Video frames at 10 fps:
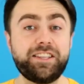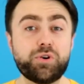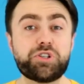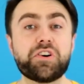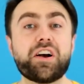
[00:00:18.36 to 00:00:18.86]
Они
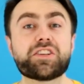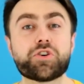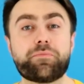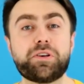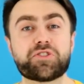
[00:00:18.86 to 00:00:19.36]
очень
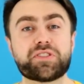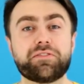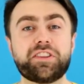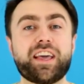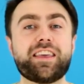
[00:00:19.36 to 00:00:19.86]
хорошо впишутся
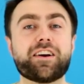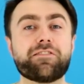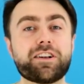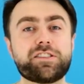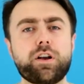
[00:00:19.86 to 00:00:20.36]
в интерьер
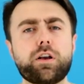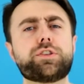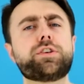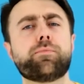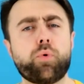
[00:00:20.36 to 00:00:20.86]
квартиры
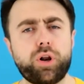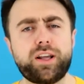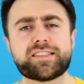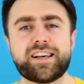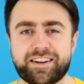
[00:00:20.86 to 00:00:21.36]
и тем
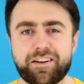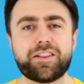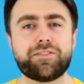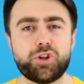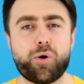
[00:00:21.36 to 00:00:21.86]
более загородного